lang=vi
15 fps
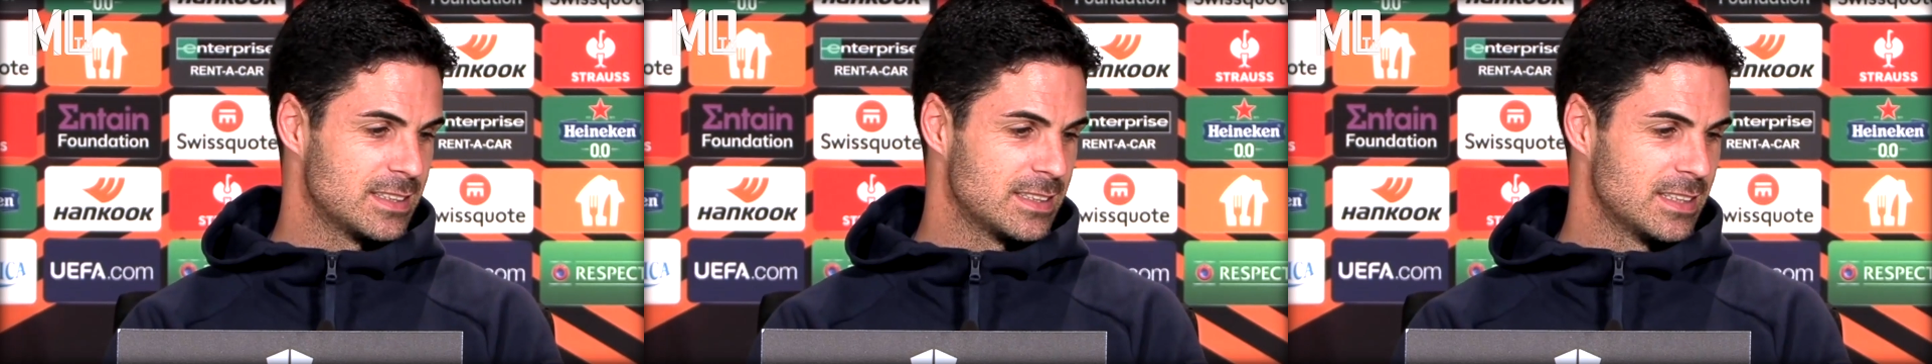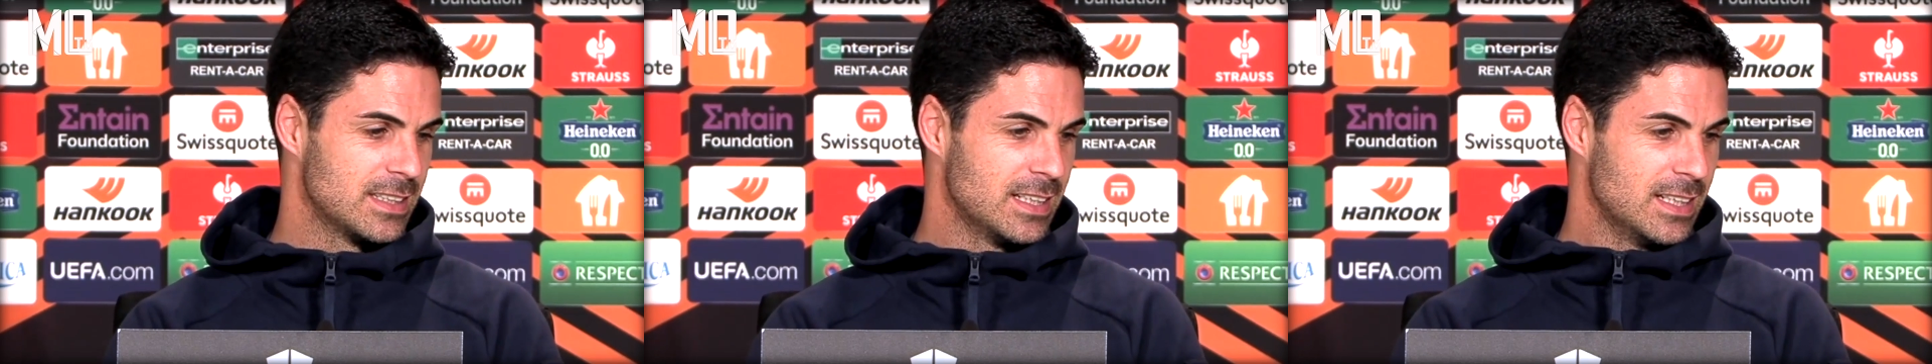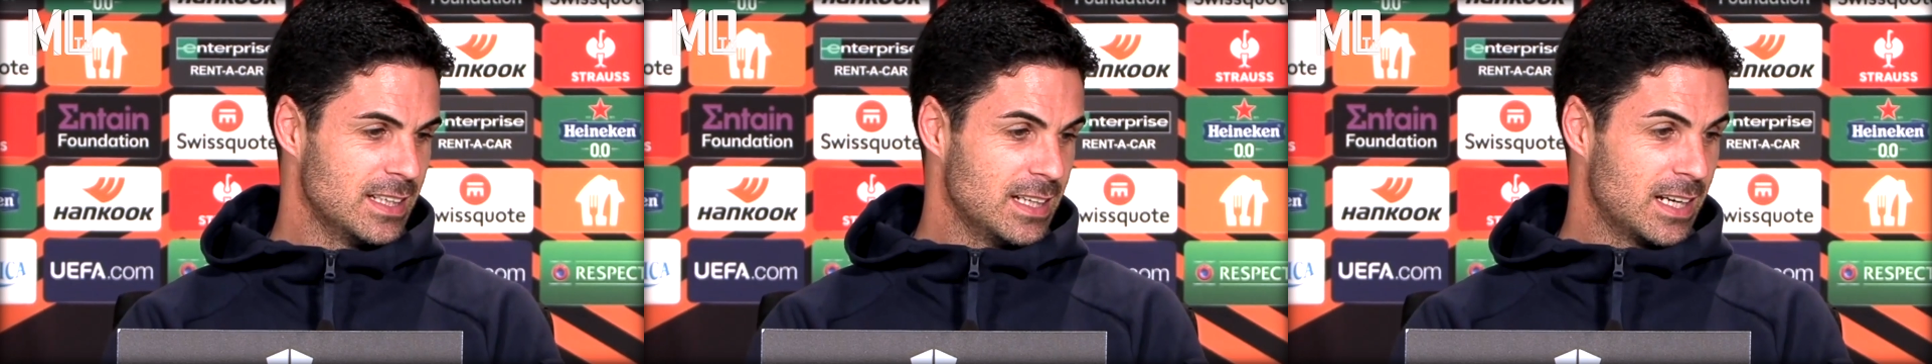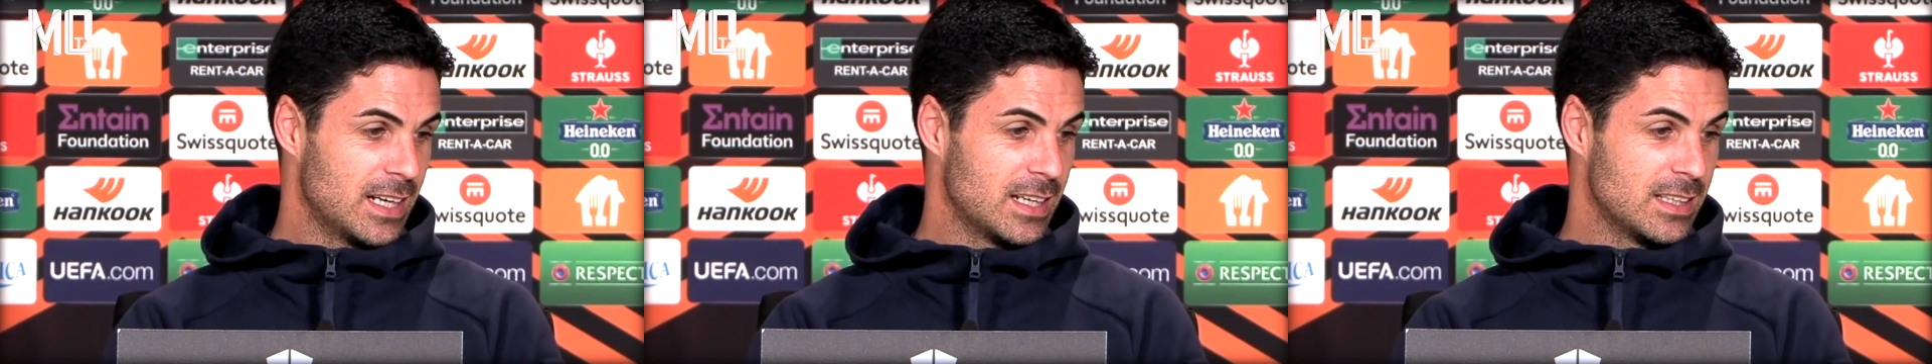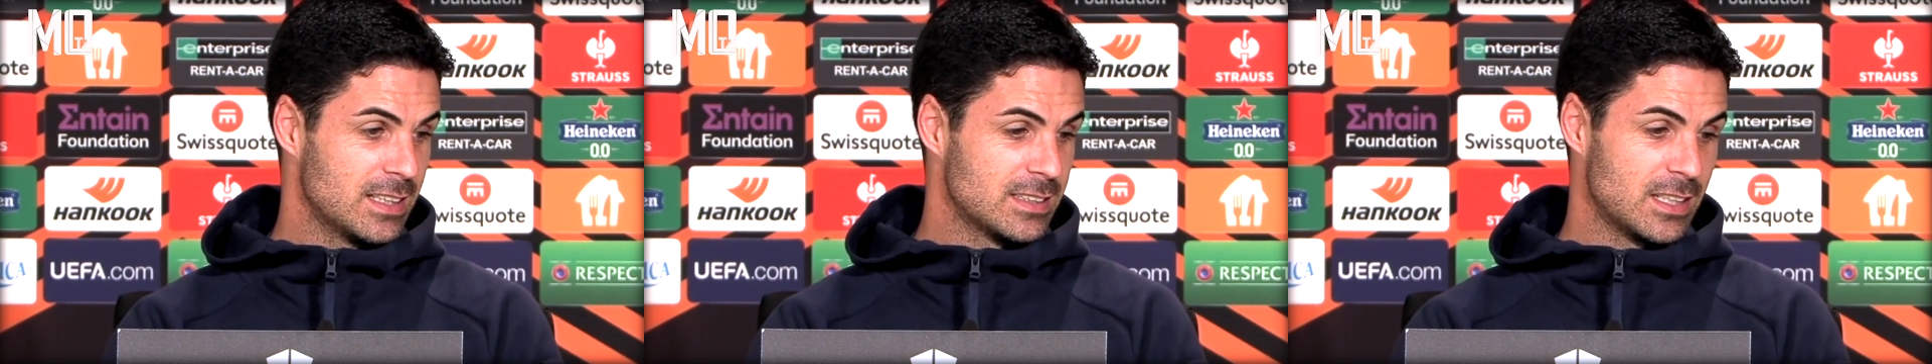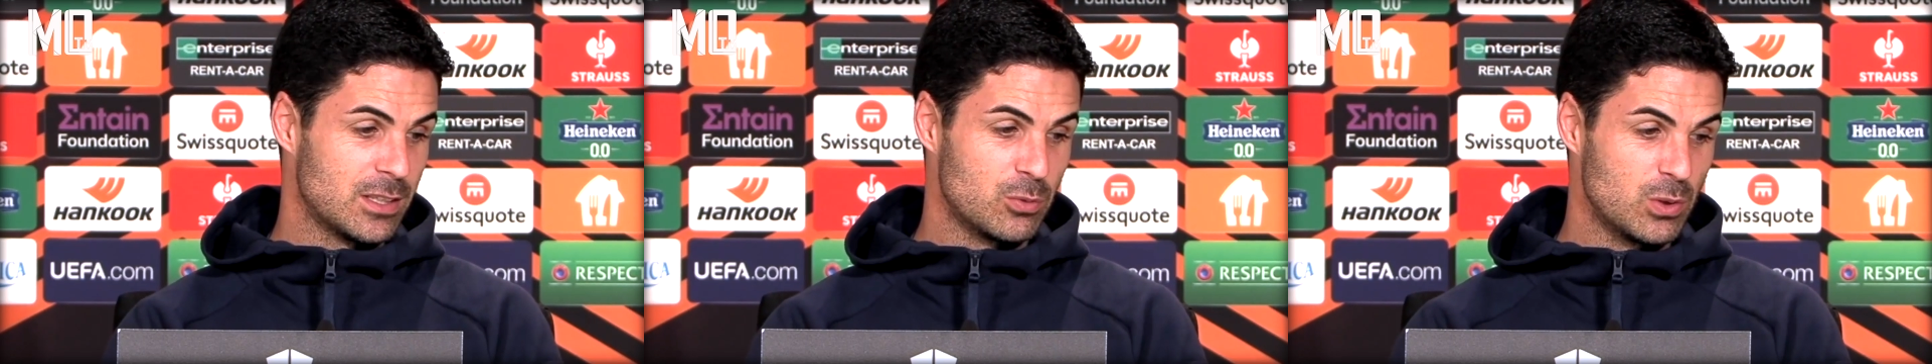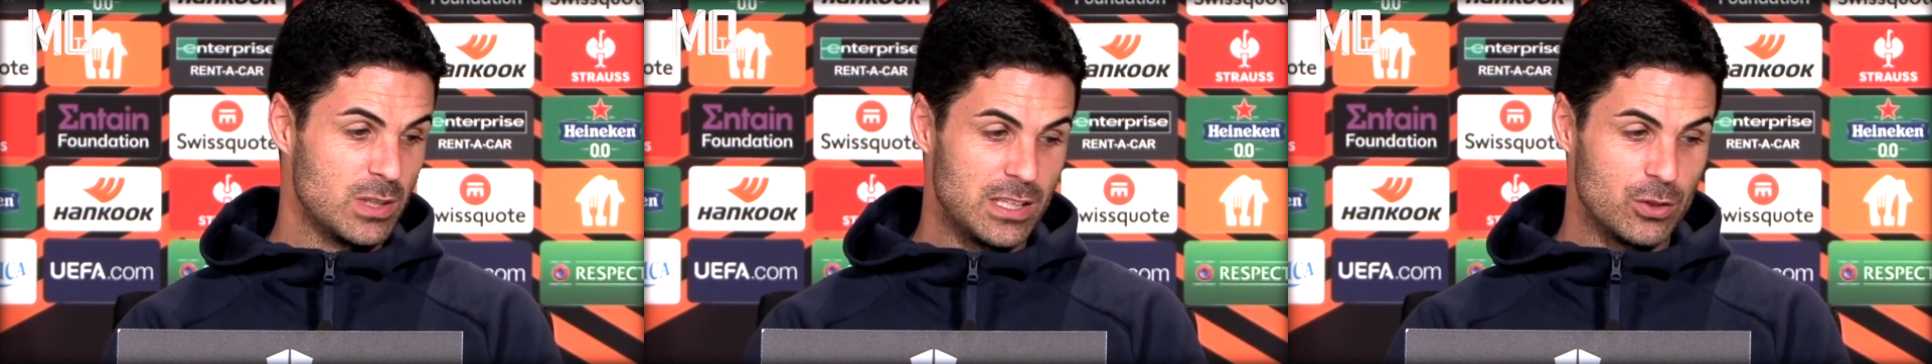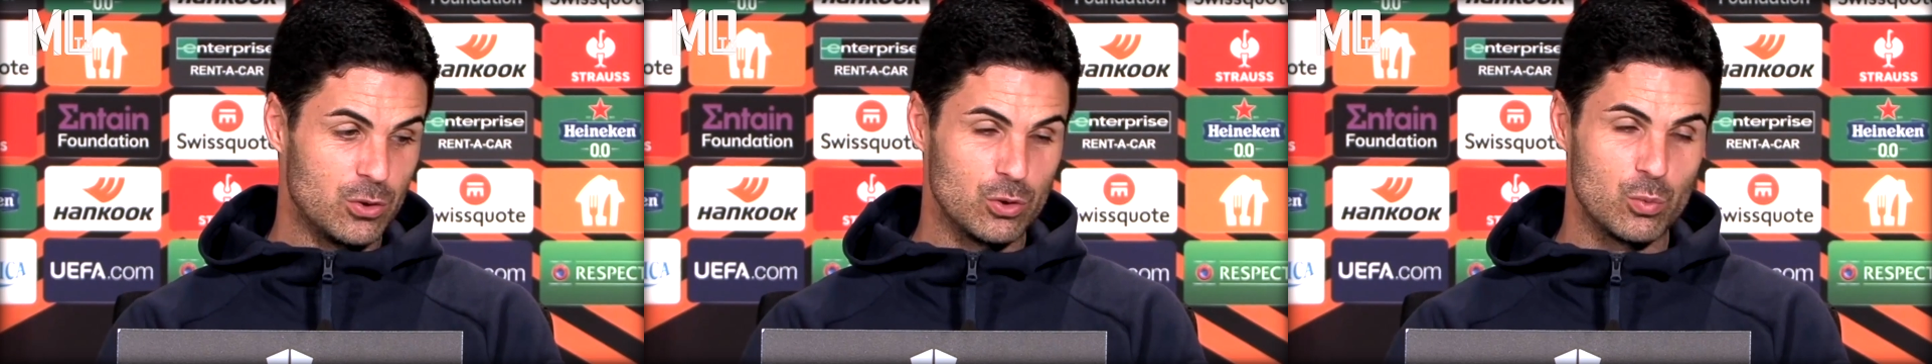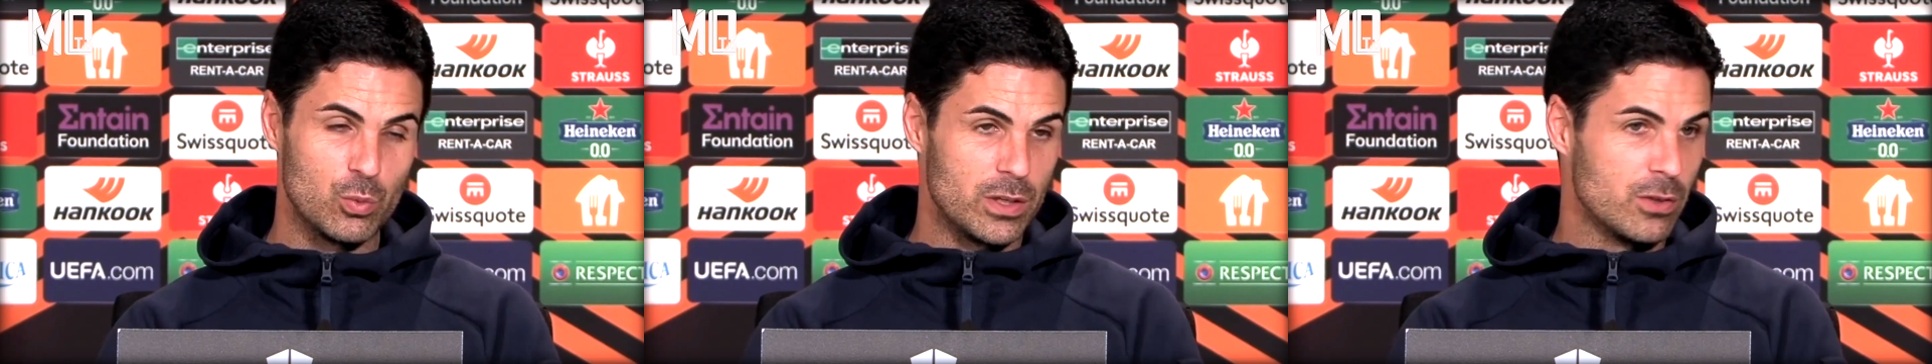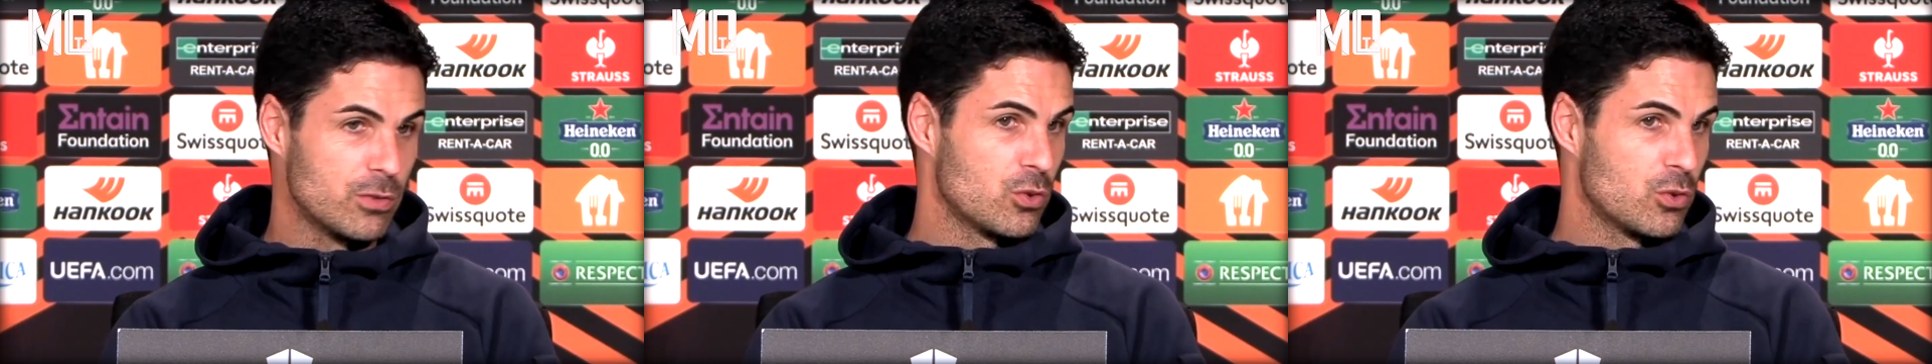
nhưng ông ấy có cách giao tiếp thực sự hay với